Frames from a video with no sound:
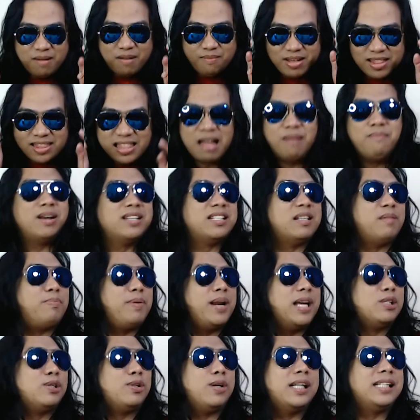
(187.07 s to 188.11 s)
tamang-tama sa
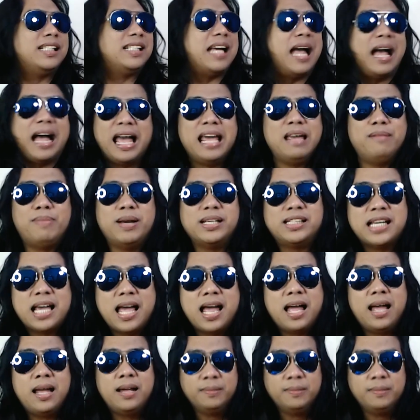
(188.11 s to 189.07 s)
presyo kasi kakaiba siya.